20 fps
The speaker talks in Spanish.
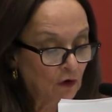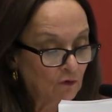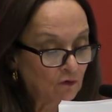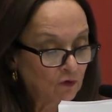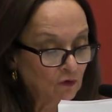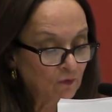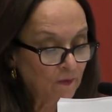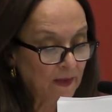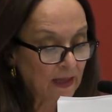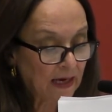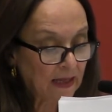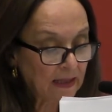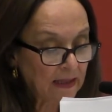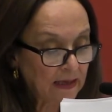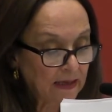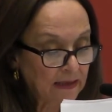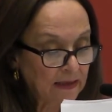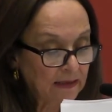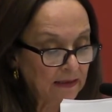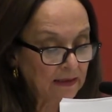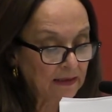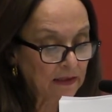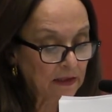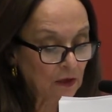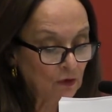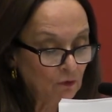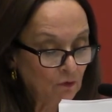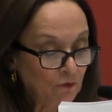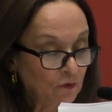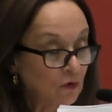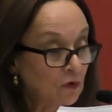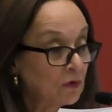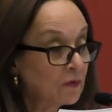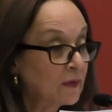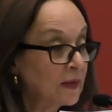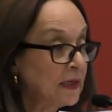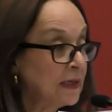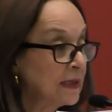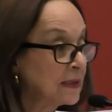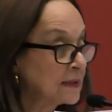fundada en el triunfo
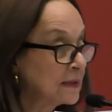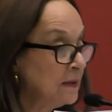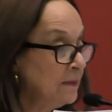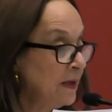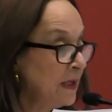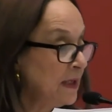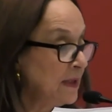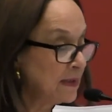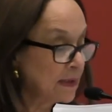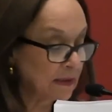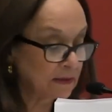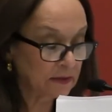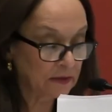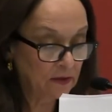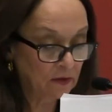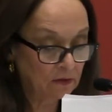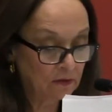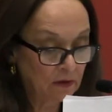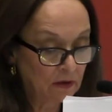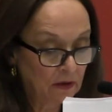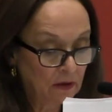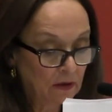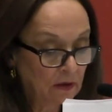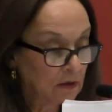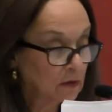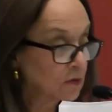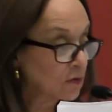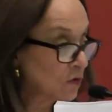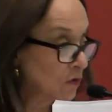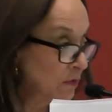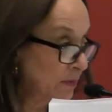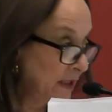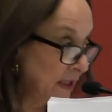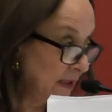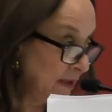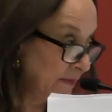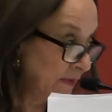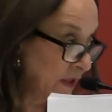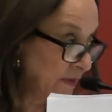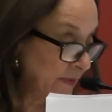de la civilización sobre
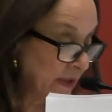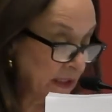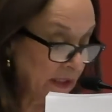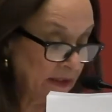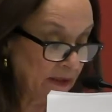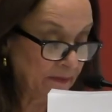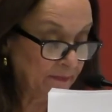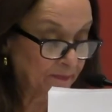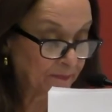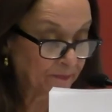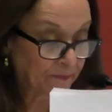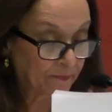la barbarie.